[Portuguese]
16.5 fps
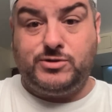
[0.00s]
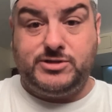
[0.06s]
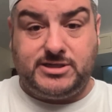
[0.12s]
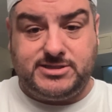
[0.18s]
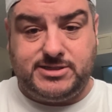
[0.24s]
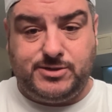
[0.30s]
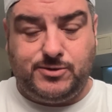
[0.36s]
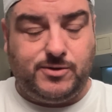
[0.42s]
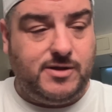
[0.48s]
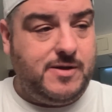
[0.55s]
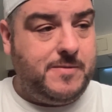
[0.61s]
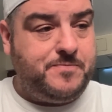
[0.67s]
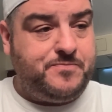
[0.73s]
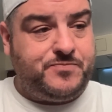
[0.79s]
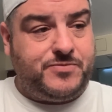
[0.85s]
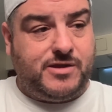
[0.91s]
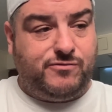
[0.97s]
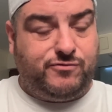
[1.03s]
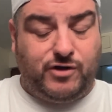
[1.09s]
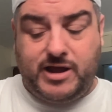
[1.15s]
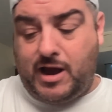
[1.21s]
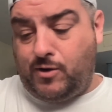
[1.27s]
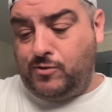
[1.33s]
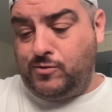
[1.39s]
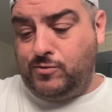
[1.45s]
aconteceu,
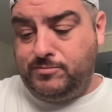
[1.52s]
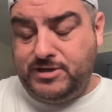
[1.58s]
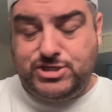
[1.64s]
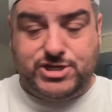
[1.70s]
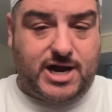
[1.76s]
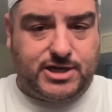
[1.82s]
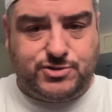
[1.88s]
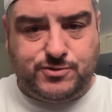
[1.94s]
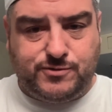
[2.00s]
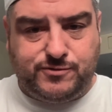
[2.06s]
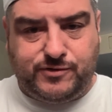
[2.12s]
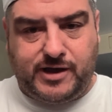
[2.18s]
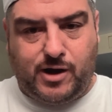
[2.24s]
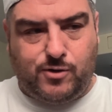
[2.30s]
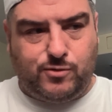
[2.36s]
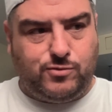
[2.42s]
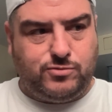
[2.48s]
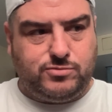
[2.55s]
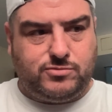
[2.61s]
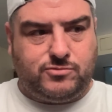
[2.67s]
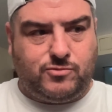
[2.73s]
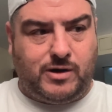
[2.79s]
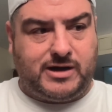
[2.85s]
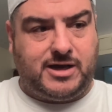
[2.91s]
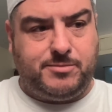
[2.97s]
foi algo midiático, foi algo
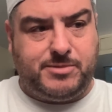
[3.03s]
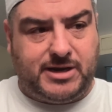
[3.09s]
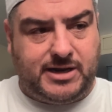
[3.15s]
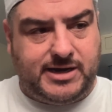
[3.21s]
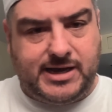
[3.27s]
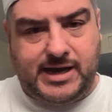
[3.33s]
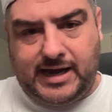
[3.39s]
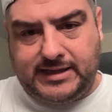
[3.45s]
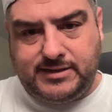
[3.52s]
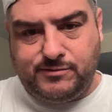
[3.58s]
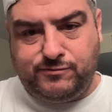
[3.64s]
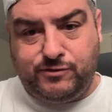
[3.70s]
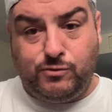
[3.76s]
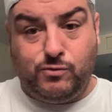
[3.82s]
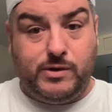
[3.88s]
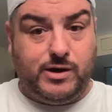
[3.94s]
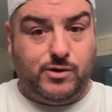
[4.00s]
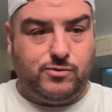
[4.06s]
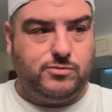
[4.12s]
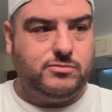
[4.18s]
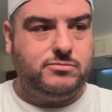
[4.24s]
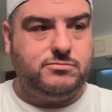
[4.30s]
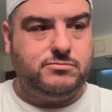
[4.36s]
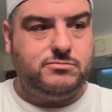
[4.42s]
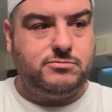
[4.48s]
com a câmera ligada, foi um erro
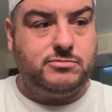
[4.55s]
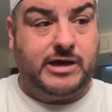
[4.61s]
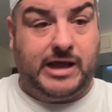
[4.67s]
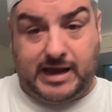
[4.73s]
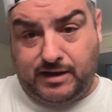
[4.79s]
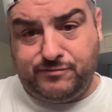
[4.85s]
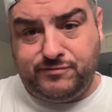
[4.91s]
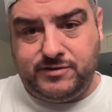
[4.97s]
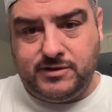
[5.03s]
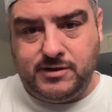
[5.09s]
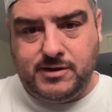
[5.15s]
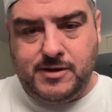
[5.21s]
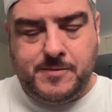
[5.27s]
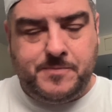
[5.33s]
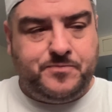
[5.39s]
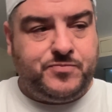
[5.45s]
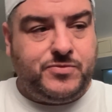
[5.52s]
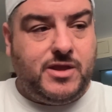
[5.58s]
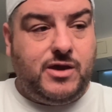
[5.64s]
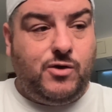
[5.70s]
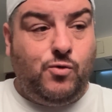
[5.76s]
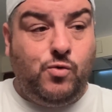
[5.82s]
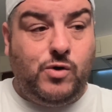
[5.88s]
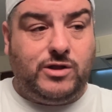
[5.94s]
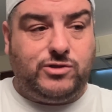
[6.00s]
grave.
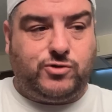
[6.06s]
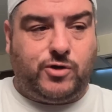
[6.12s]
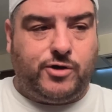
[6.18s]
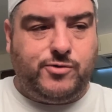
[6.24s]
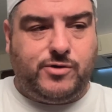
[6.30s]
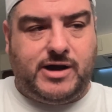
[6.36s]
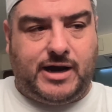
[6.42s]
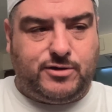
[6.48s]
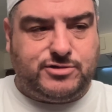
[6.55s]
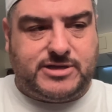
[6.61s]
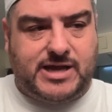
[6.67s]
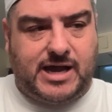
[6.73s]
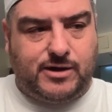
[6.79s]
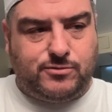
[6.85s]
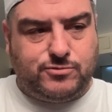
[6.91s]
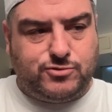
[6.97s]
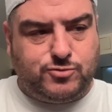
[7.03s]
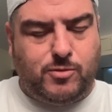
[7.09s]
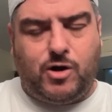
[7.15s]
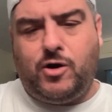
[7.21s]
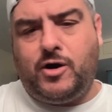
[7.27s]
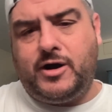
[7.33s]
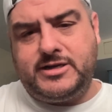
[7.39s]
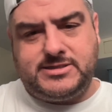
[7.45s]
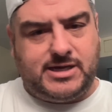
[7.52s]
O Antônio Carlos Zago, um dos
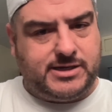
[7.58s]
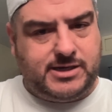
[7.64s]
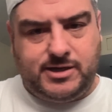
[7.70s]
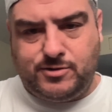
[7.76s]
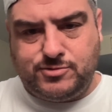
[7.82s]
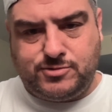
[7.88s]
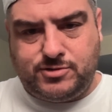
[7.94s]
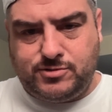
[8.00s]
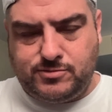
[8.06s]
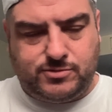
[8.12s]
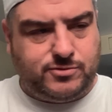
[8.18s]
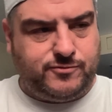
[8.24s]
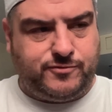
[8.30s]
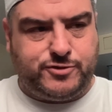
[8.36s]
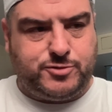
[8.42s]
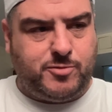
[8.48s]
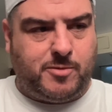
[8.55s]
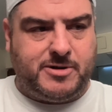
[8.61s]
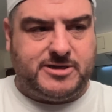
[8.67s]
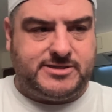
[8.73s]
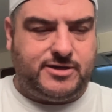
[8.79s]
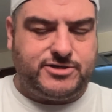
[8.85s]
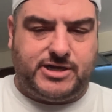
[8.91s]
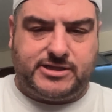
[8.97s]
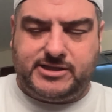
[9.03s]
maiores zagueiros que, que, o futebol
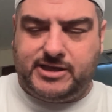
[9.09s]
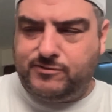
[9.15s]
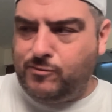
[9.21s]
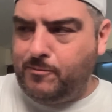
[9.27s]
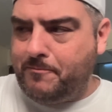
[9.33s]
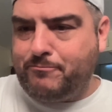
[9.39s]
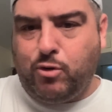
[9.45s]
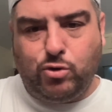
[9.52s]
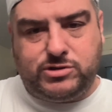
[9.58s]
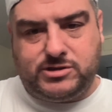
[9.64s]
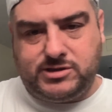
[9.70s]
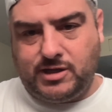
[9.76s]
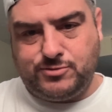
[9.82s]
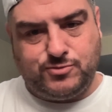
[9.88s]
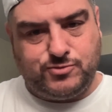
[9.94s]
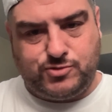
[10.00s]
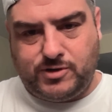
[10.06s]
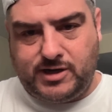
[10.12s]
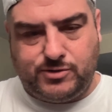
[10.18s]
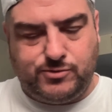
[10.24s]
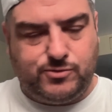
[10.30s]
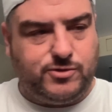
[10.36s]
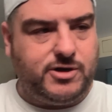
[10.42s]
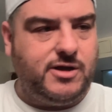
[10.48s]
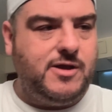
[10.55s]
brasileiro já teve, um puta de um
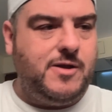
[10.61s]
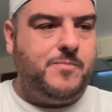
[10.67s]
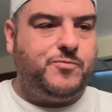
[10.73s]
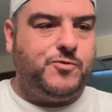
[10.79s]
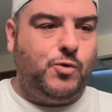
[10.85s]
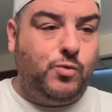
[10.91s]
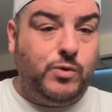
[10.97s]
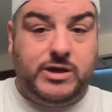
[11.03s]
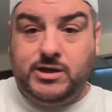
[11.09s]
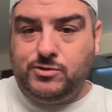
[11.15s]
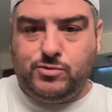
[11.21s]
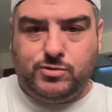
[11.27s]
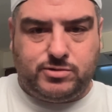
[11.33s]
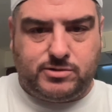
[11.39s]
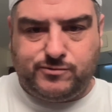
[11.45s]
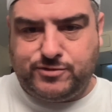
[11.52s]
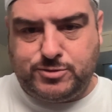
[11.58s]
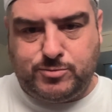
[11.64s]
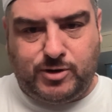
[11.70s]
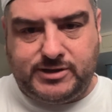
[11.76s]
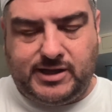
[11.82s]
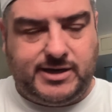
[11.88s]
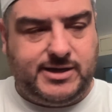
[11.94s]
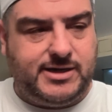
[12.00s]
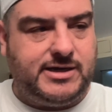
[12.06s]
jogador, um ídolo no futebol
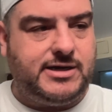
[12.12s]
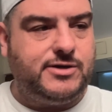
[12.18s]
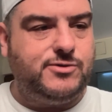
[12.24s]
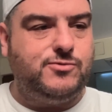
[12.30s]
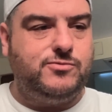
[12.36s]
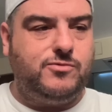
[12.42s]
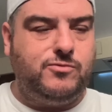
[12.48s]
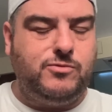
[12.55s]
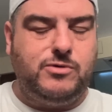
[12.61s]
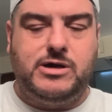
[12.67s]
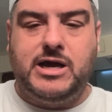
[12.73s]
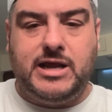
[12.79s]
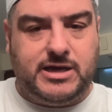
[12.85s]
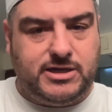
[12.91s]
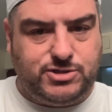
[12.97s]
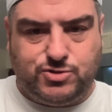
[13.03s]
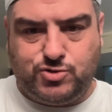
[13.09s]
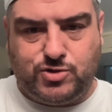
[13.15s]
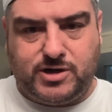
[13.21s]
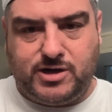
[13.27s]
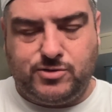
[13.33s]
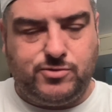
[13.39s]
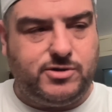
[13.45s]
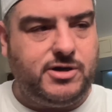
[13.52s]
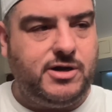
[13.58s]
italiano, um, um grande
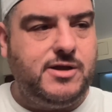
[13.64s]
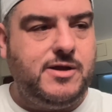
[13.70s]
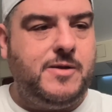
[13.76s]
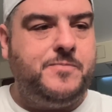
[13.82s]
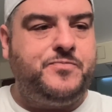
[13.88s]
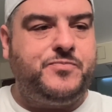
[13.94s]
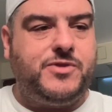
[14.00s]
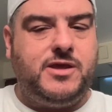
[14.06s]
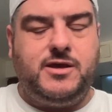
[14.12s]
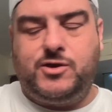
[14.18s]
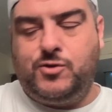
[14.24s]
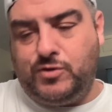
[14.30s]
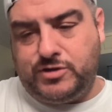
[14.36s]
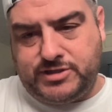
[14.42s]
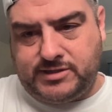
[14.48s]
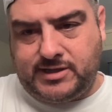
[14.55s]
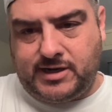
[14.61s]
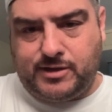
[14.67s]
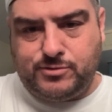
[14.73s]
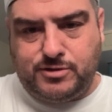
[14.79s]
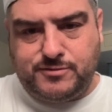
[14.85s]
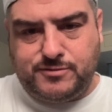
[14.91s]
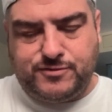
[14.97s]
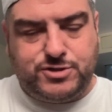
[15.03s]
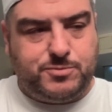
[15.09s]
jogador, e que hoje é
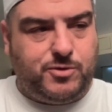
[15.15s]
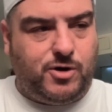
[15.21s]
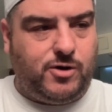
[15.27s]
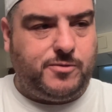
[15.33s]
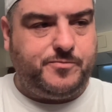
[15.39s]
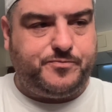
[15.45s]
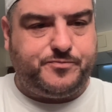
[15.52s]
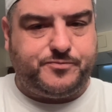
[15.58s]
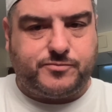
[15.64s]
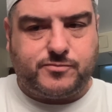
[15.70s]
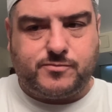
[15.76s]
treinador de futebol,